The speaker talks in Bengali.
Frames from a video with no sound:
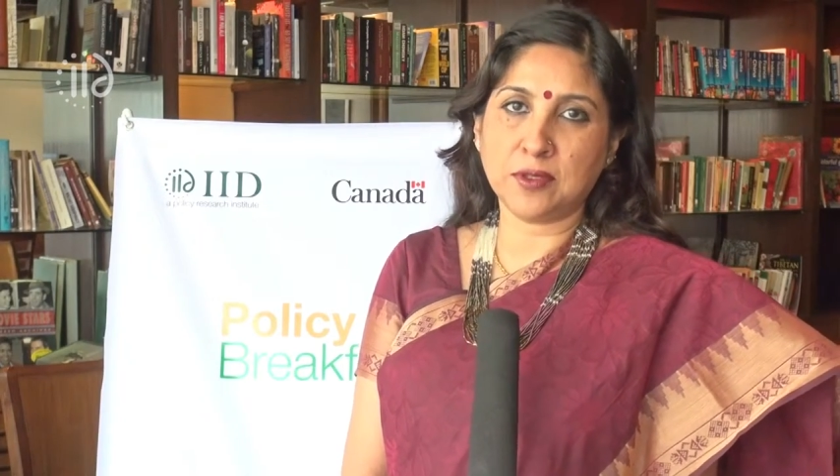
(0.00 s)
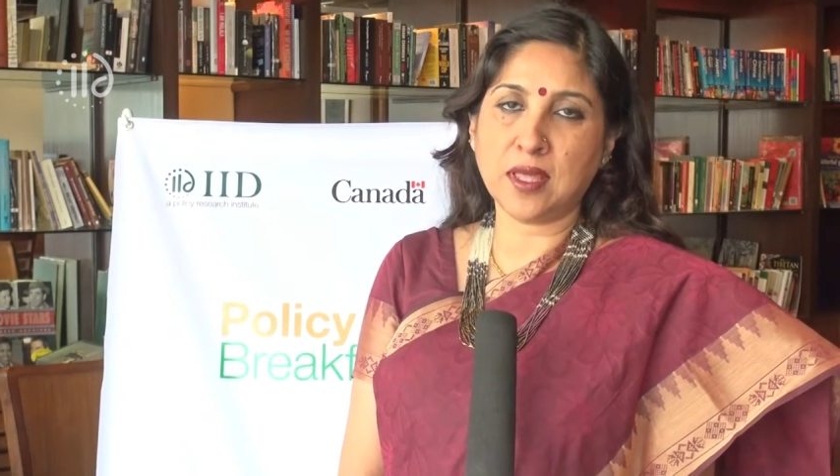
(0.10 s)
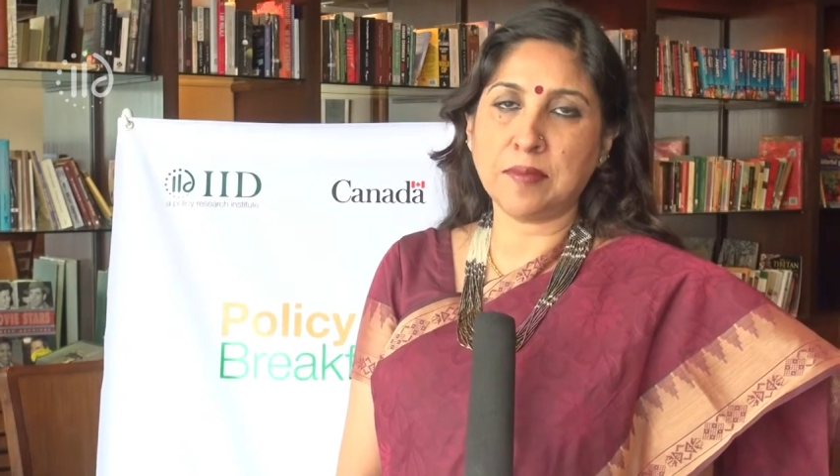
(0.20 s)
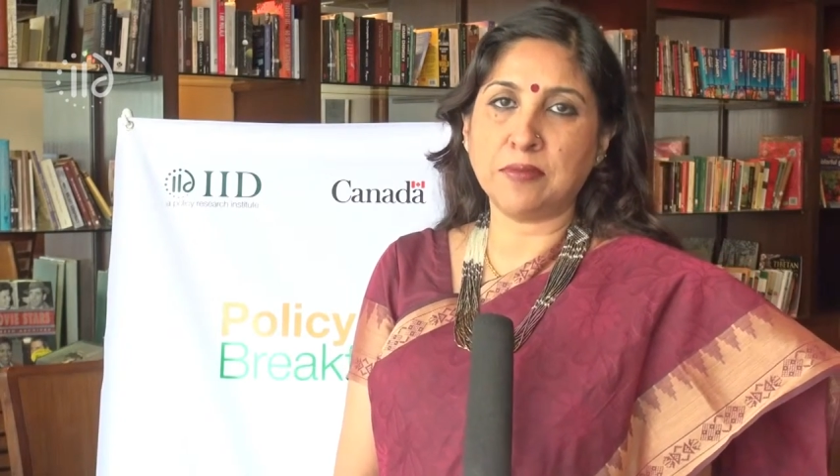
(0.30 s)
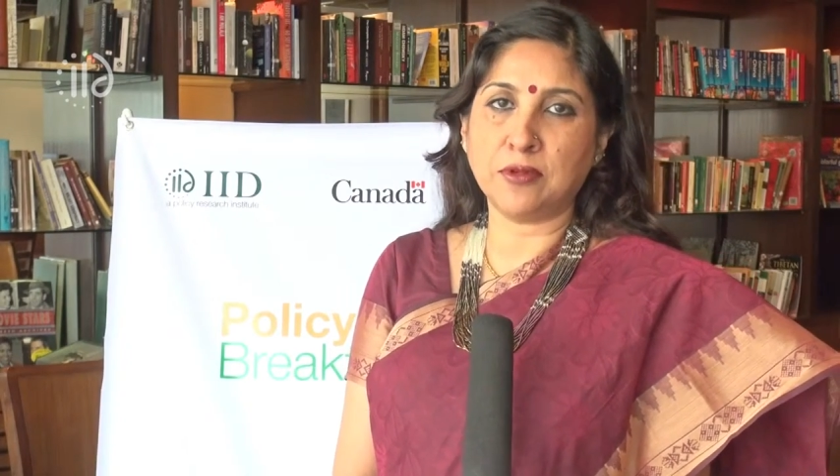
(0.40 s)
মধ্যে
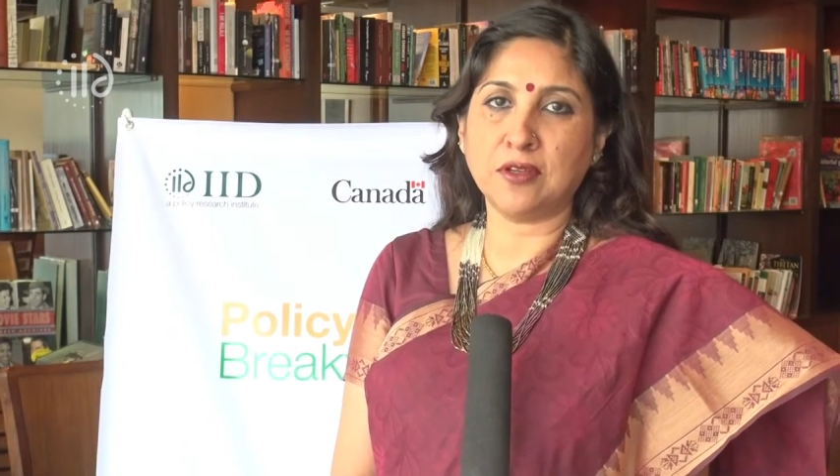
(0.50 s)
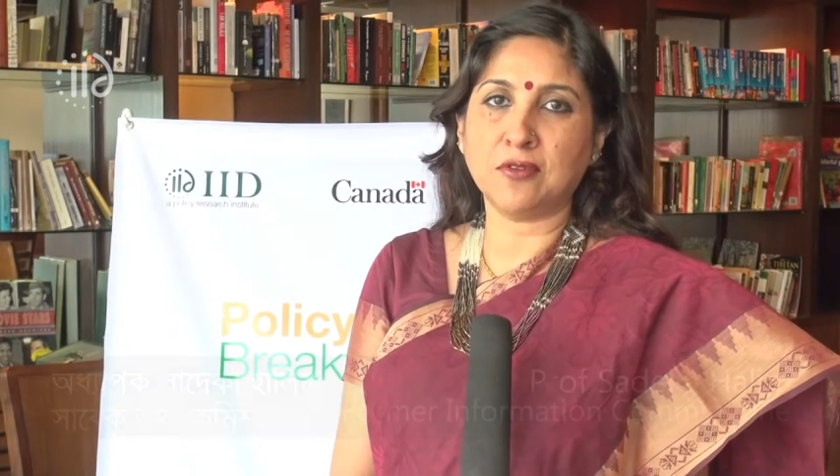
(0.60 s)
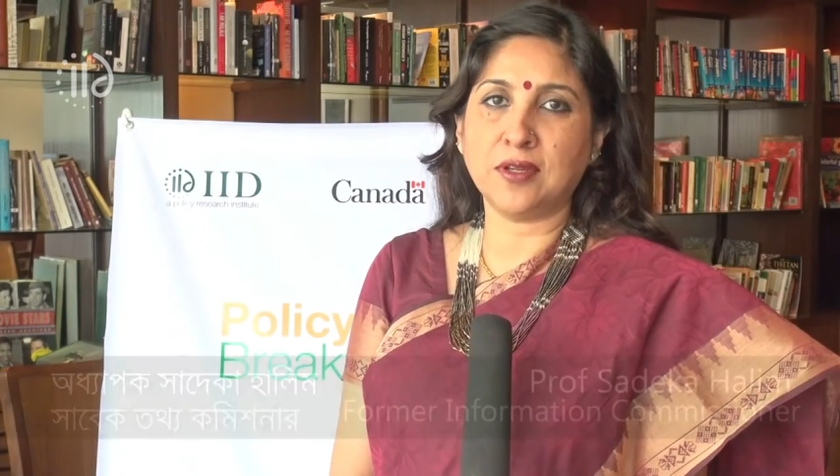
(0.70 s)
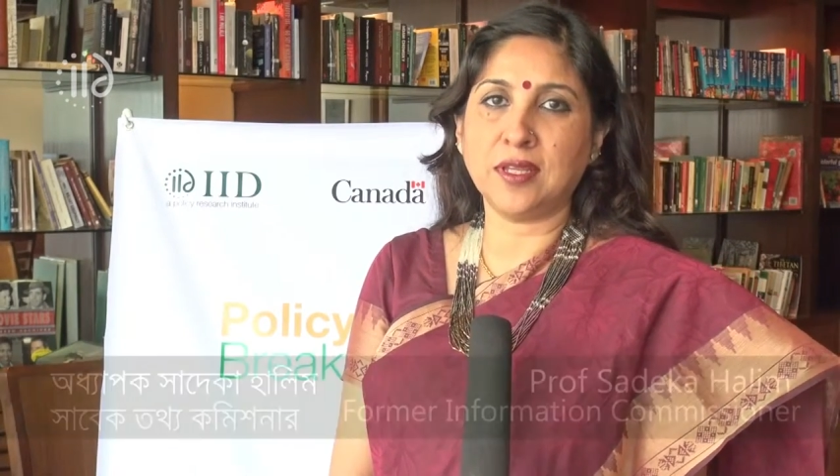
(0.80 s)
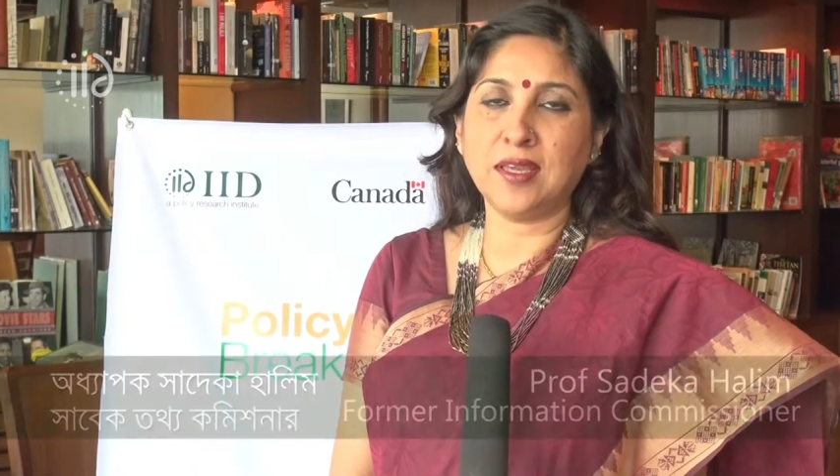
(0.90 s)
আমি মনে
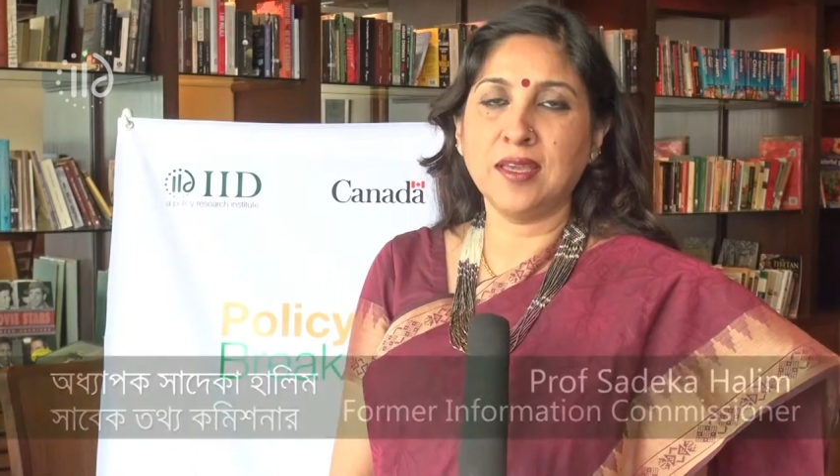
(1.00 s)
করি